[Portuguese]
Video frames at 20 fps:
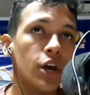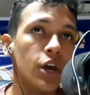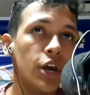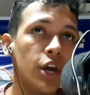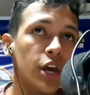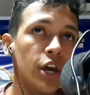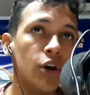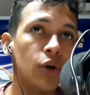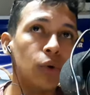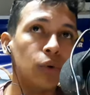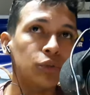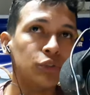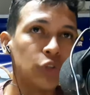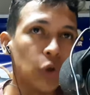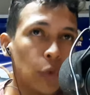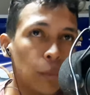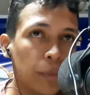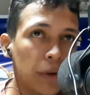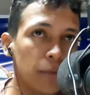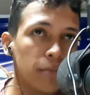Eu
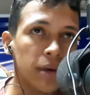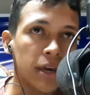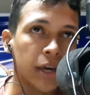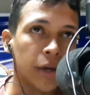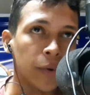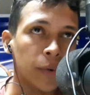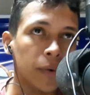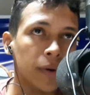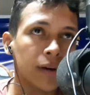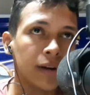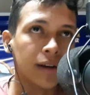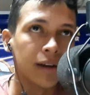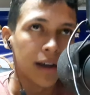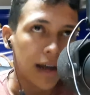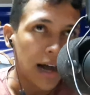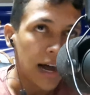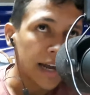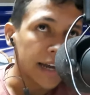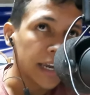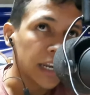sou o primeiro
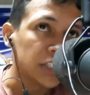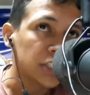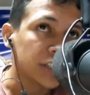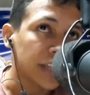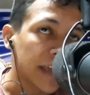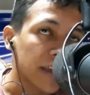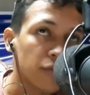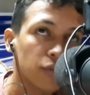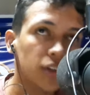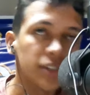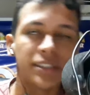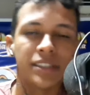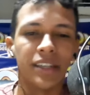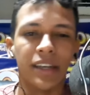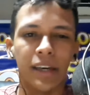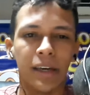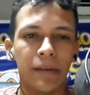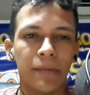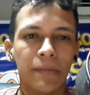a acreditar em você.